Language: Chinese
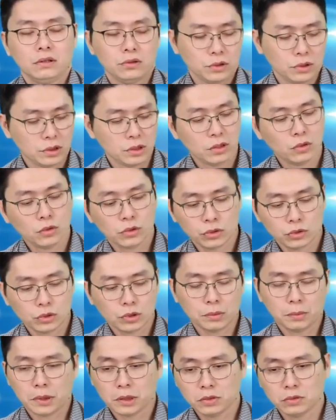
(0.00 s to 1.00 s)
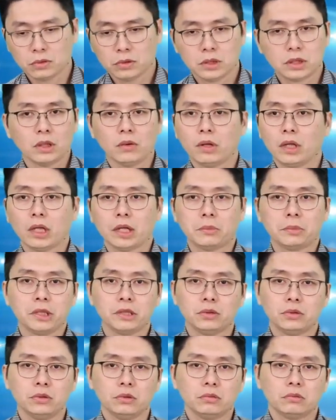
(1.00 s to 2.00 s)
所以这是我说的嘛，就是钱往哪
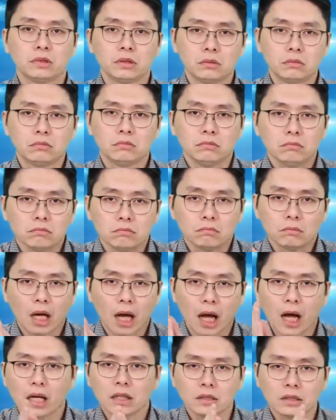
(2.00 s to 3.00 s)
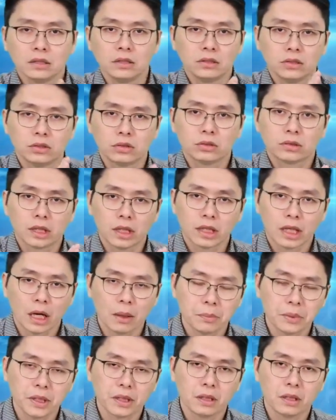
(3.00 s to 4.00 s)
边去，行情就在
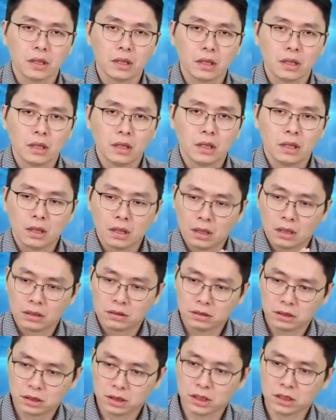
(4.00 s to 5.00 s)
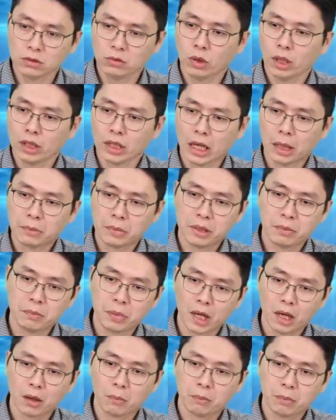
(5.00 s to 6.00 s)
哪边。资金往哪边
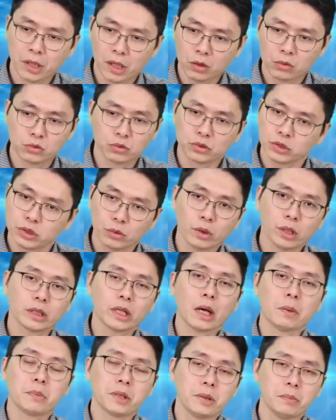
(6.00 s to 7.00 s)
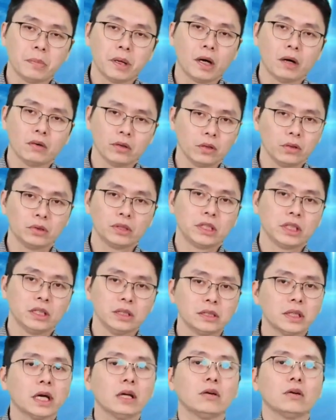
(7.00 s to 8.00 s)
跑，标股就往哪边跑，有
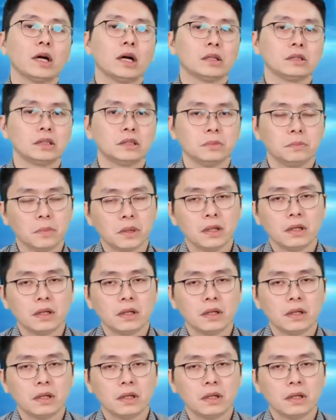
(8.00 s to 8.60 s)
钱才有行情。